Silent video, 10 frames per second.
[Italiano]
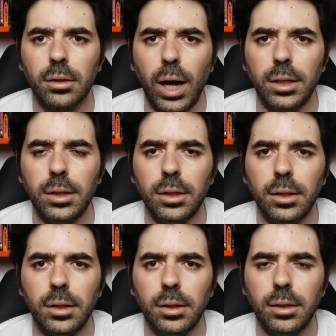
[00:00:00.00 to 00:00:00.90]

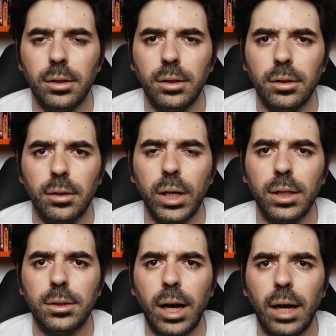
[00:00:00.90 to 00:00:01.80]
quali
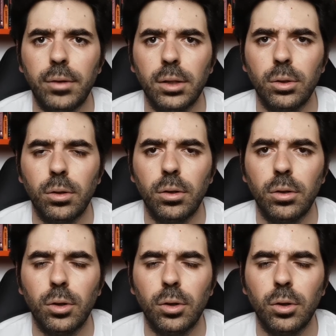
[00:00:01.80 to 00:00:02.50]
meritavano